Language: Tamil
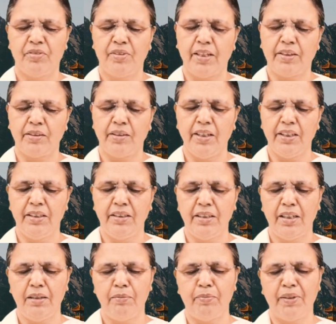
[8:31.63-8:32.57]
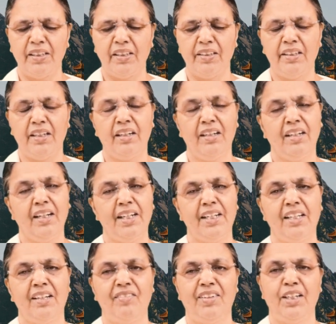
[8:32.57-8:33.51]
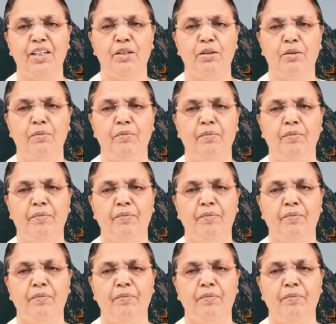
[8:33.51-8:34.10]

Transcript: சத்கதியை பலனாக அடைய வேண்டும்